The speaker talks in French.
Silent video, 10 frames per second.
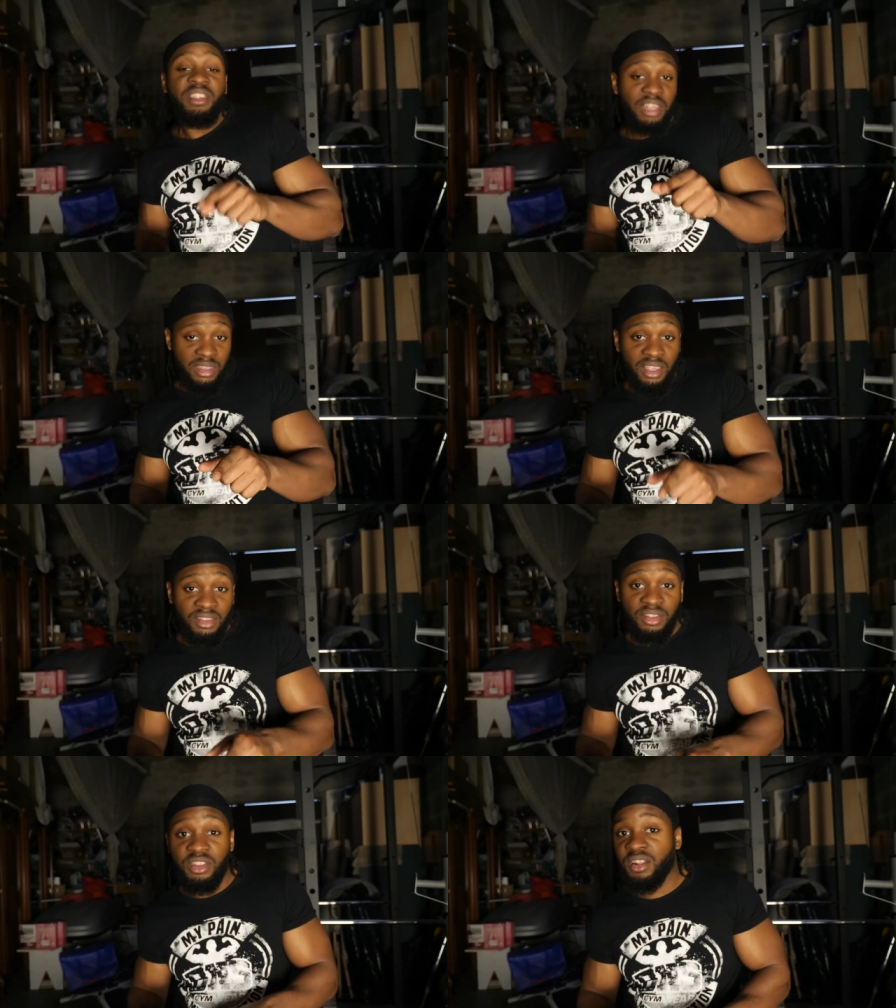cet
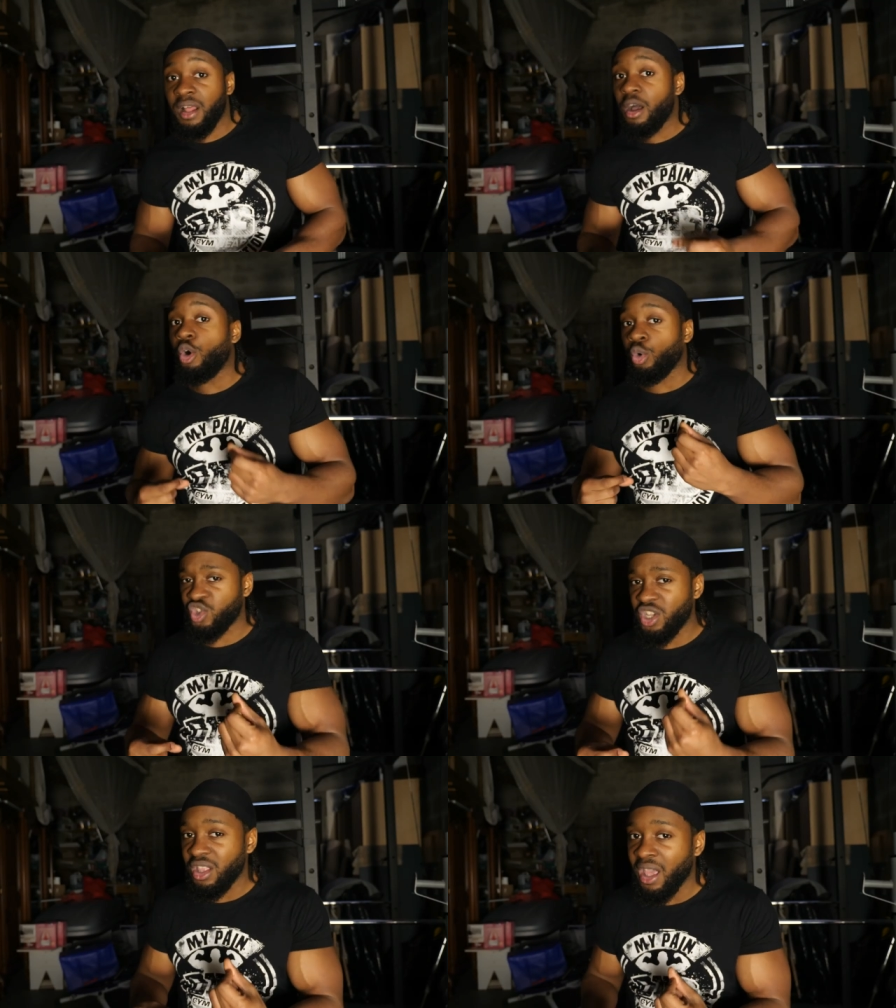exercice-là, en
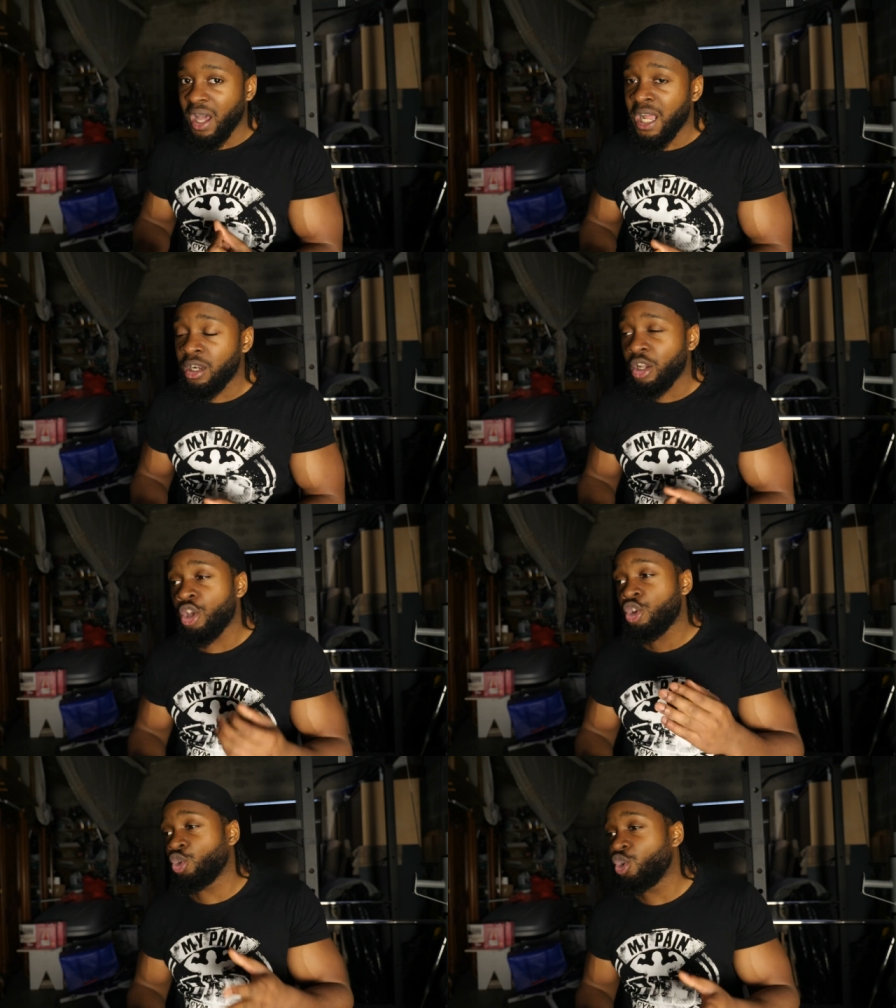général,
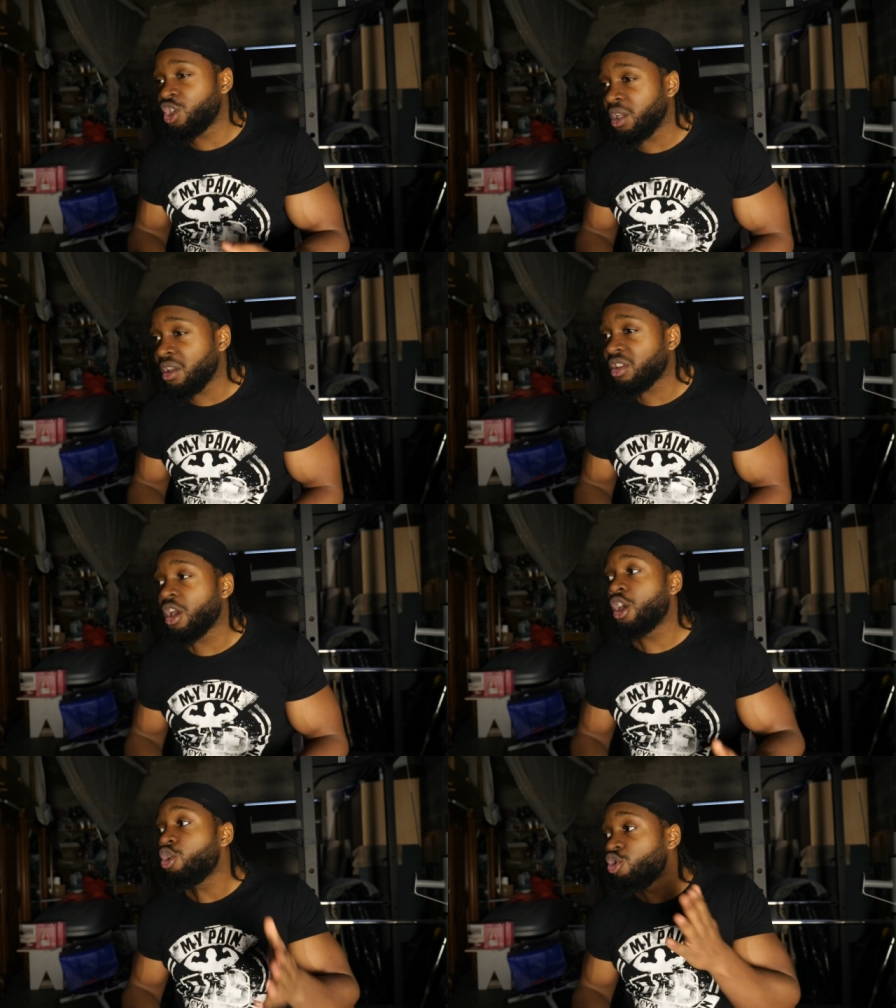je l'utilise
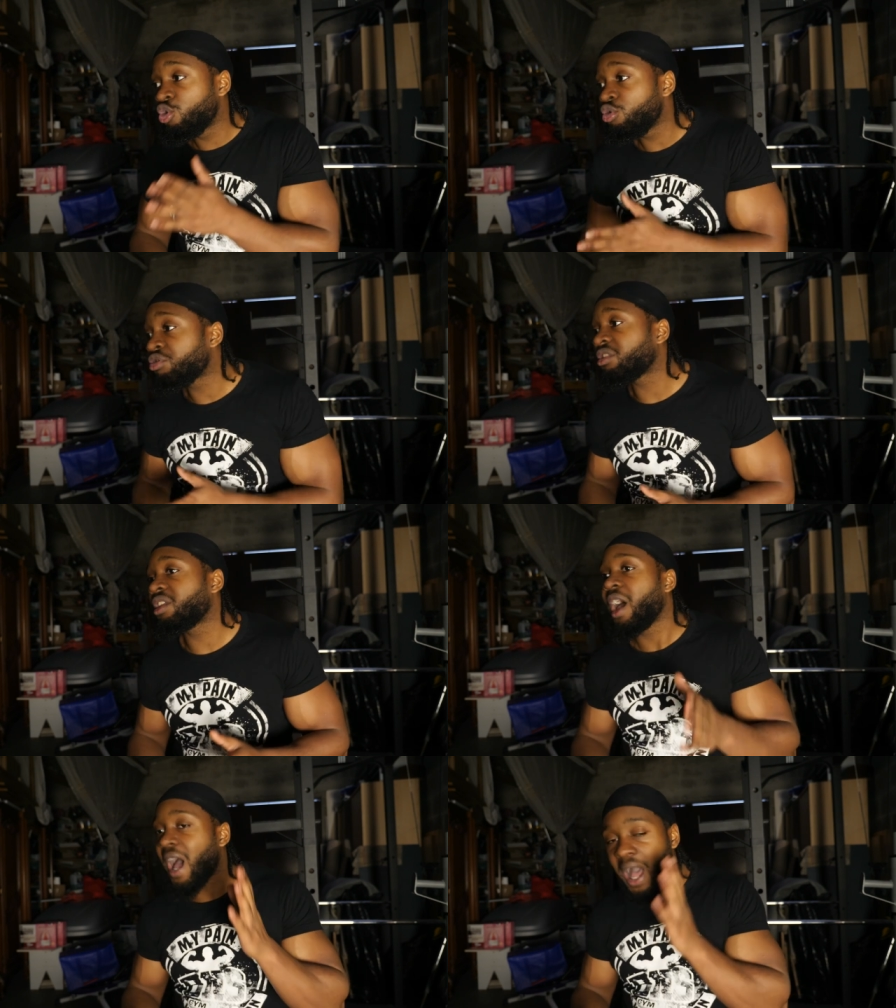
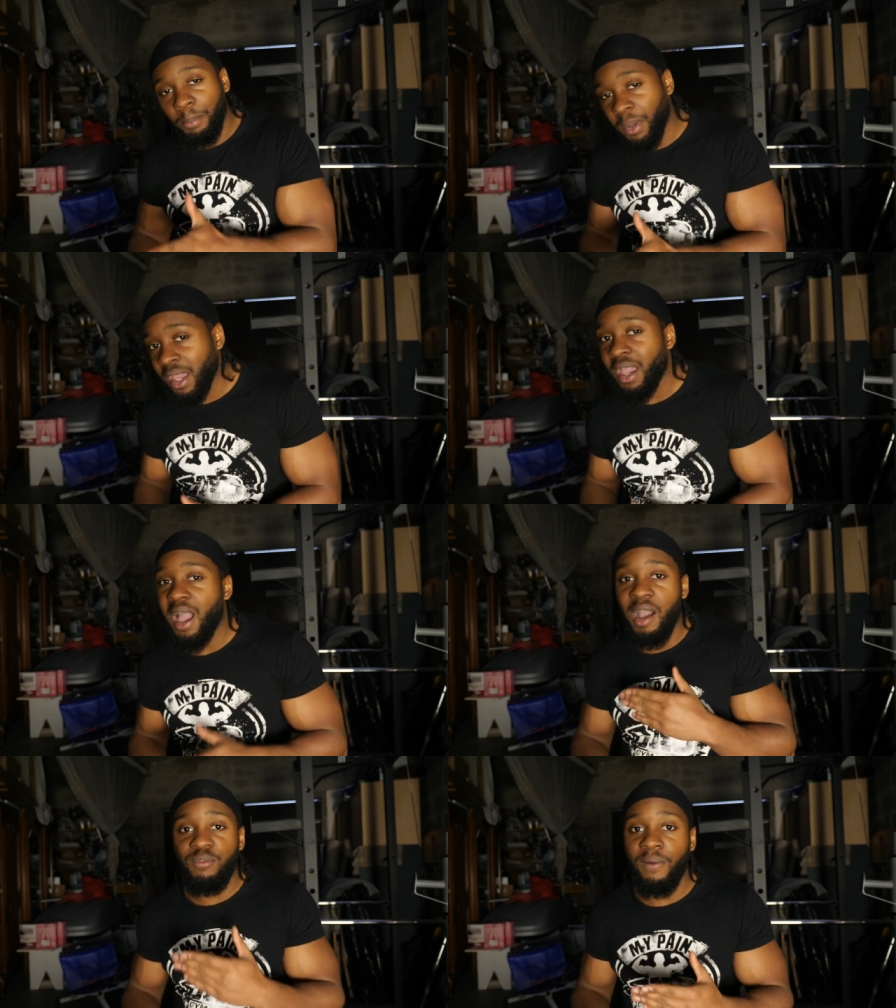juste après
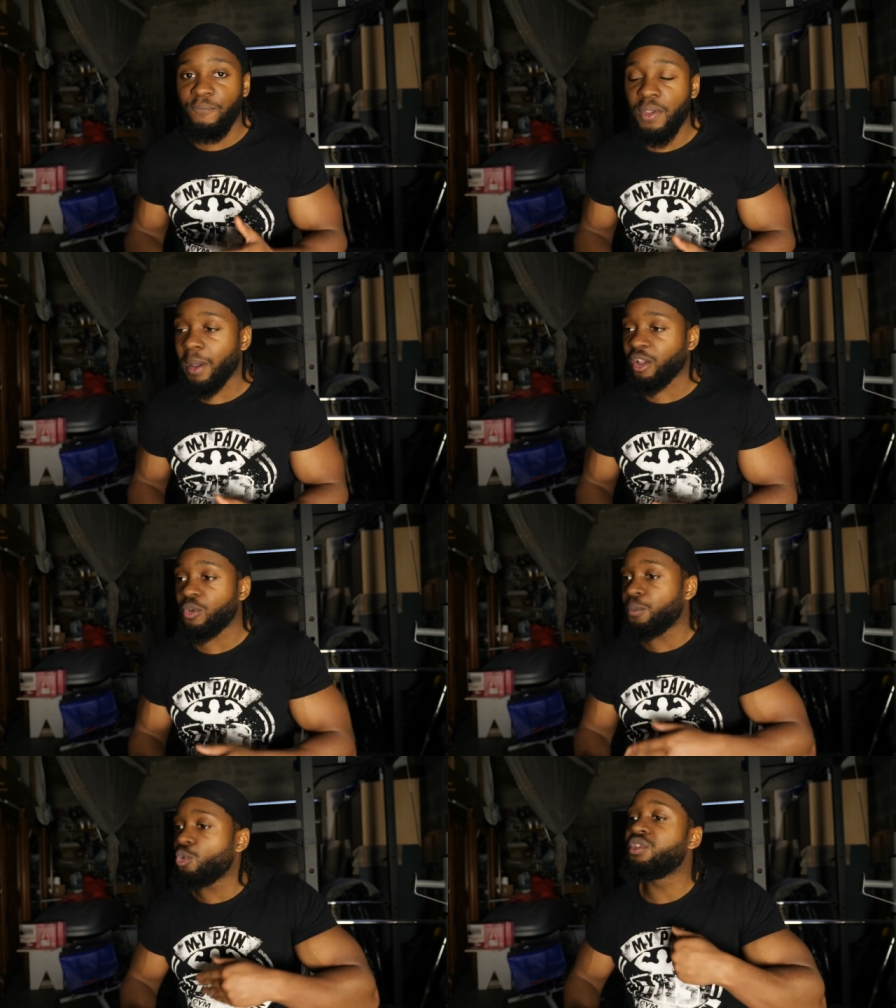avoir fait, par
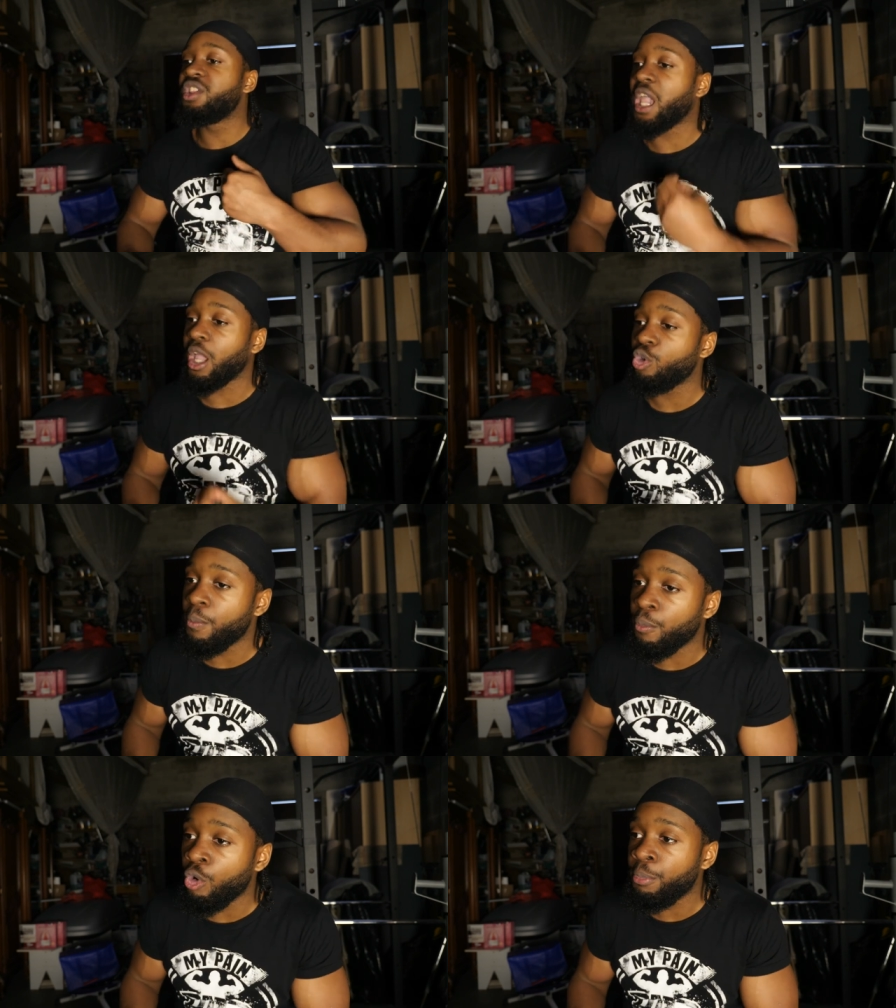exemple, une série de
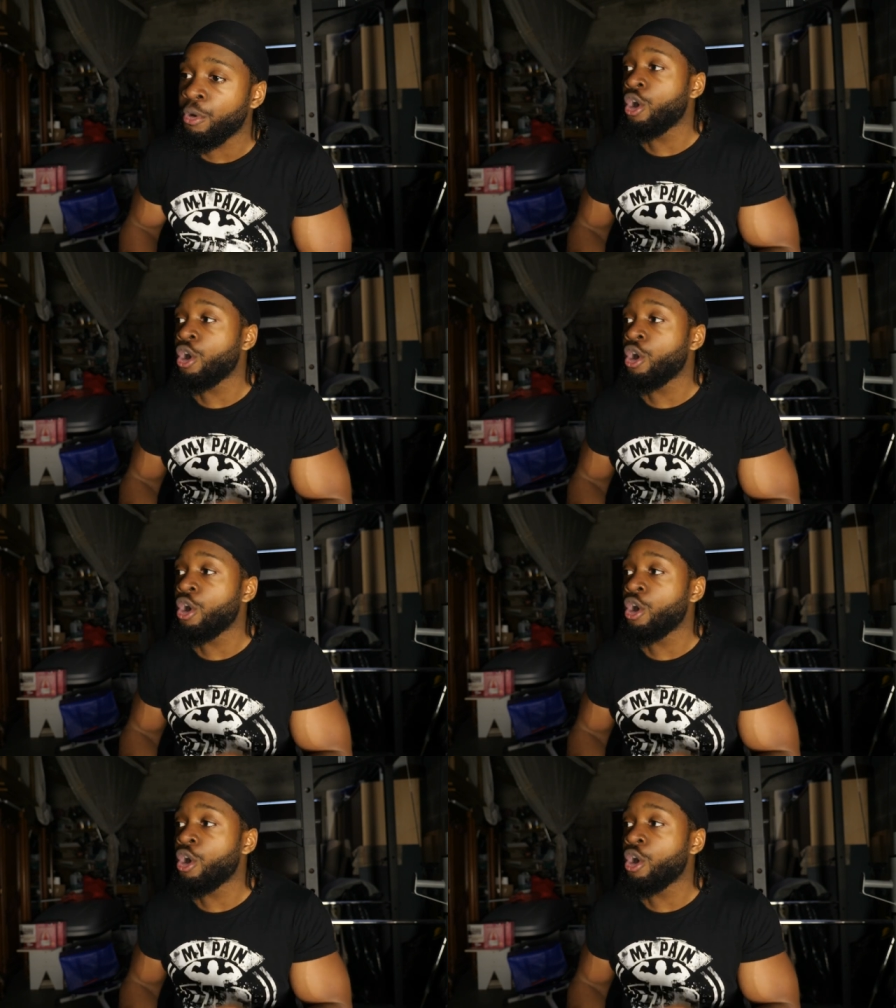pompes